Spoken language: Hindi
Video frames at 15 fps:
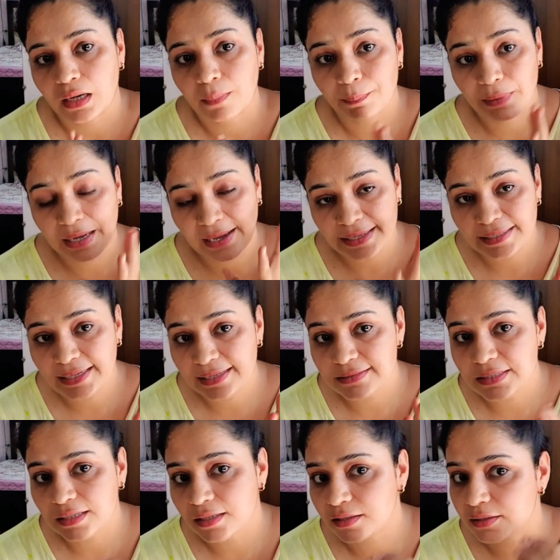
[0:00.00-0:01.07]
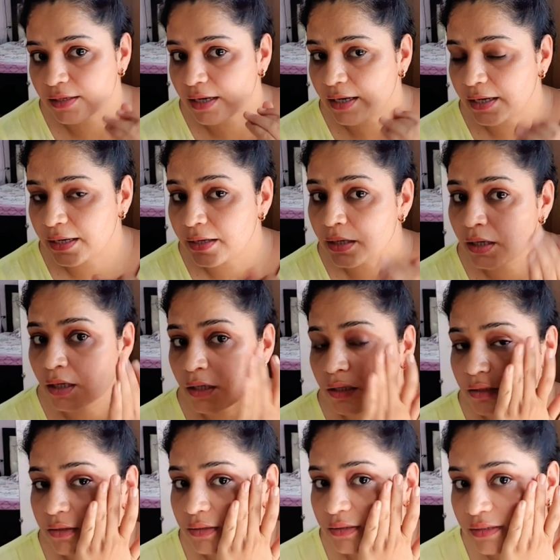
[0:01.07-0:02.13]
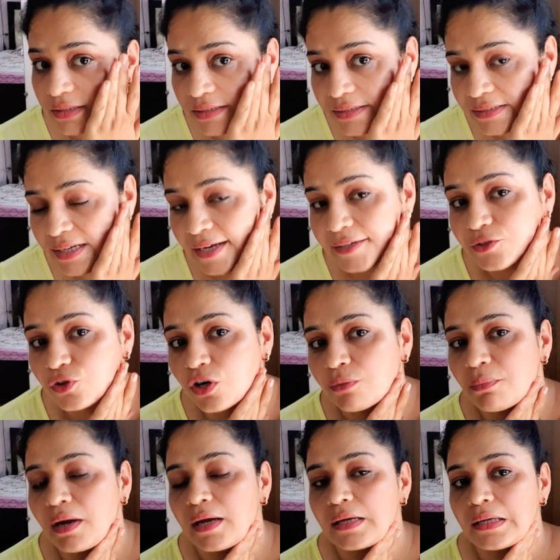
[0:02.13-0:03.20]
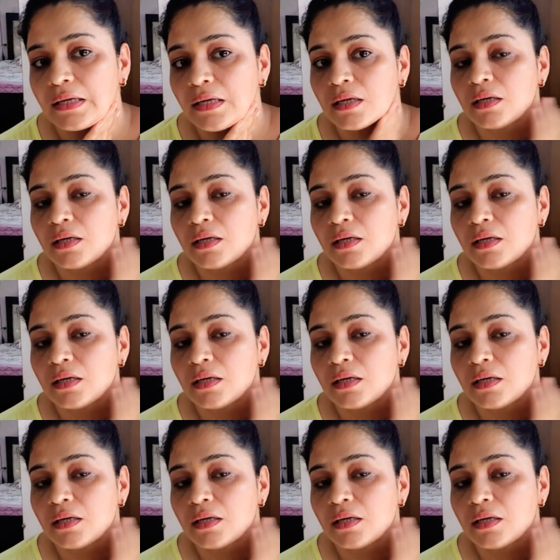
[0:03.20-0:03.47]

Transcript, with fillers: अप्लाई कैसे करना है जिस साइड को हमारे